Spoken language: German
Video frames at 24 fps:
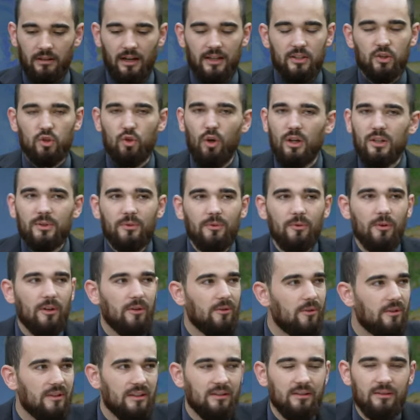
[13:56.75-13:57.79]
Also Gott
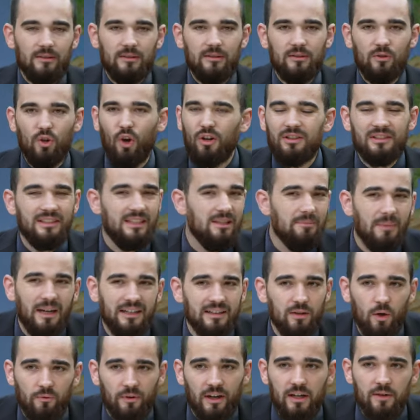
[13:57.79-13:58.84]
lockt
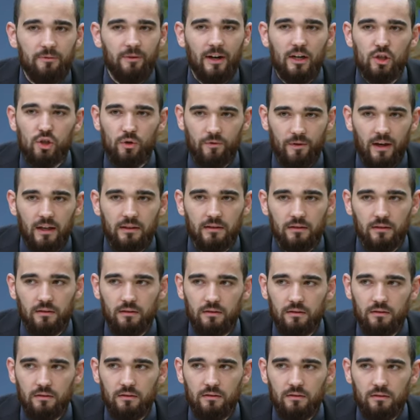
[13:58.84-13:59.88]
niemanden auf eine falsche Fährte.
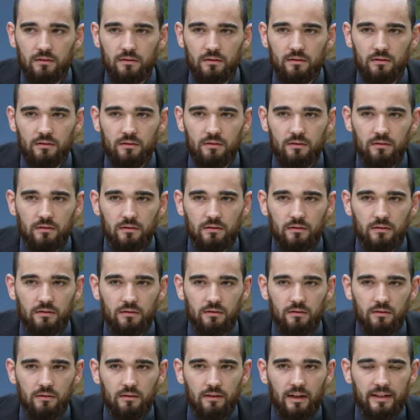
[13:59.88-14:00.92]

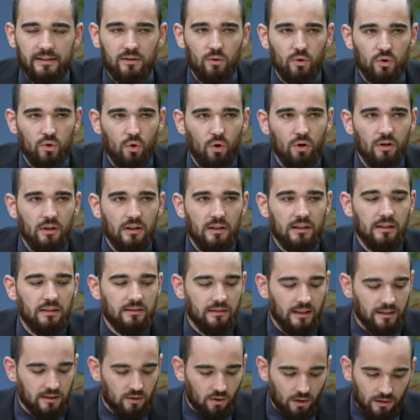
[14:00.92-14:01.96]
Es ist nur so,
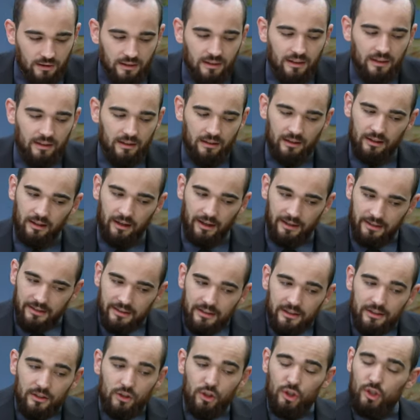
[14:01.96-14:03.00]
dass Gott
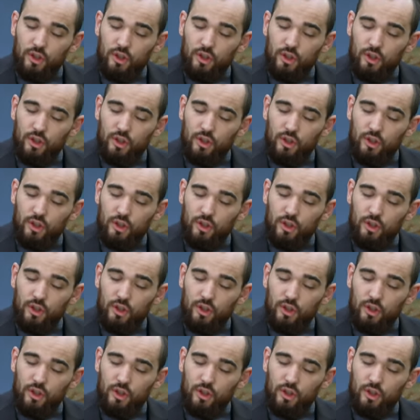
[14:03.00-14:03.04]
einige